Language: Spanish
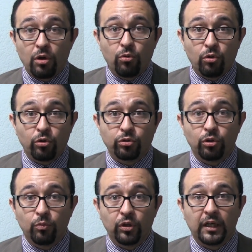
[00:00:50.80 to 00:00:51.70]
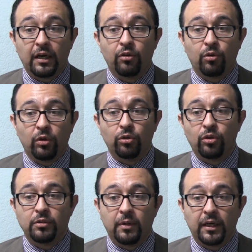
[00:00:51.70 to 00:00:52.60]
yo hago un costeo muy claro de
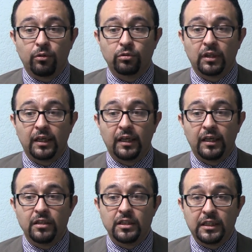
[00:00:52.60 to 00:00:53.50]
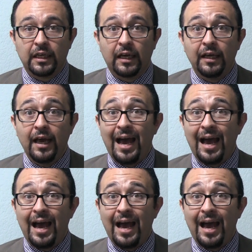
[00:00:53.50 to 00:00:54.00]
cuánto les van a costar en China.